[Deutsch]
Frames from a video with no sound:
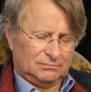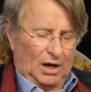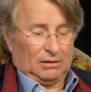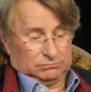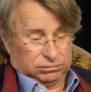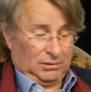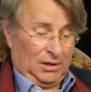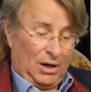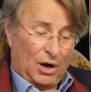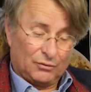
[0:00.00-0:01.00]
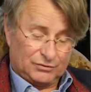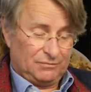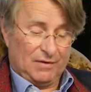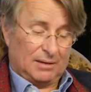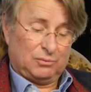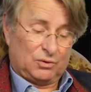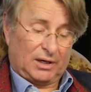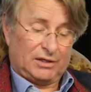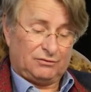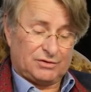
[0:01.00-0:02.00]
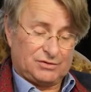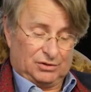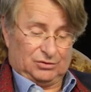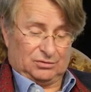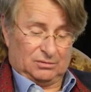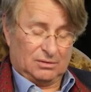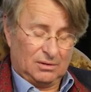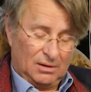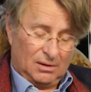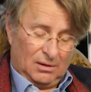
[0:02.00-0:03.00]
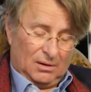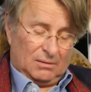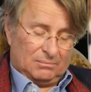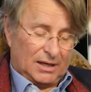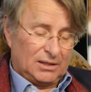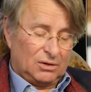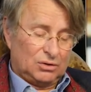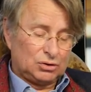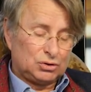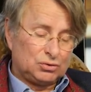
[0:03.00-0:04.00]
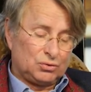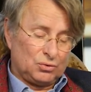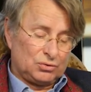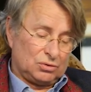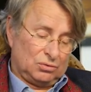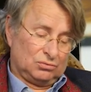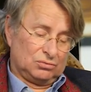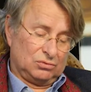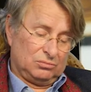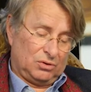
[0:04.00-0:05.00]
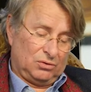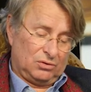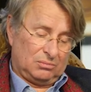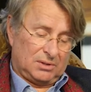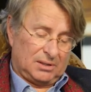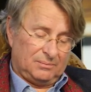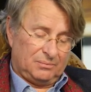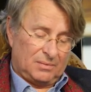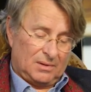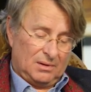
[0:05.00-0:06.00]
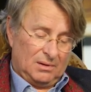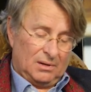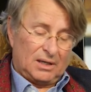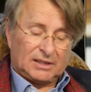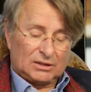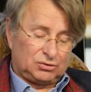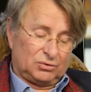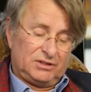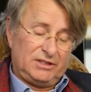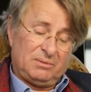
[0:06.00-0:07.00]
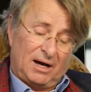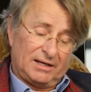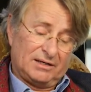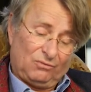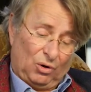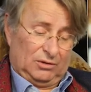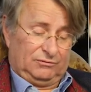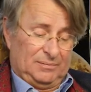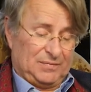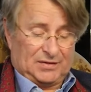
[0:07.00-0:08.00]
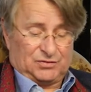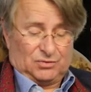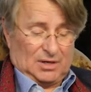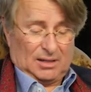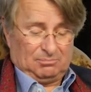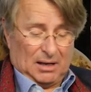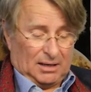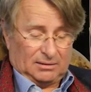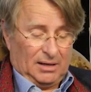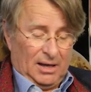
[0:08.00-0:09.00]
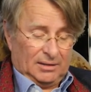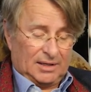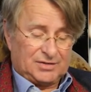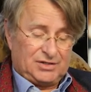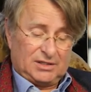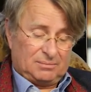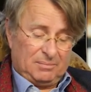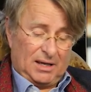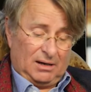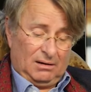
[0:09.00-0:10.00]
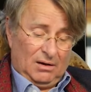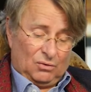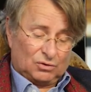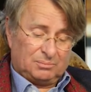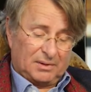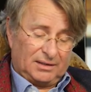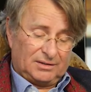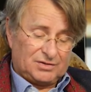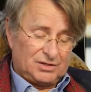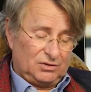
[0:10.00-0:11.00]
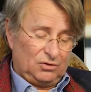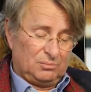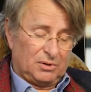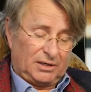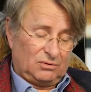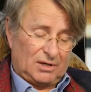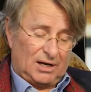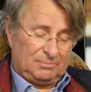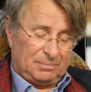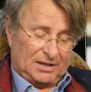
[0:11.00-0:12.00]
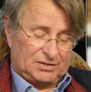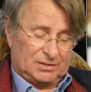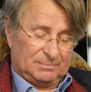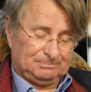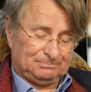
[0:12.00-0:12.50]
Ja, auf die Werbung kann ich verzichten. Meyer stöhnte unüberhörbar. Ja, dann schon lieber einen Wolf im Nationalpark. Der zieht mehr und bringt es in die überregionale Presse.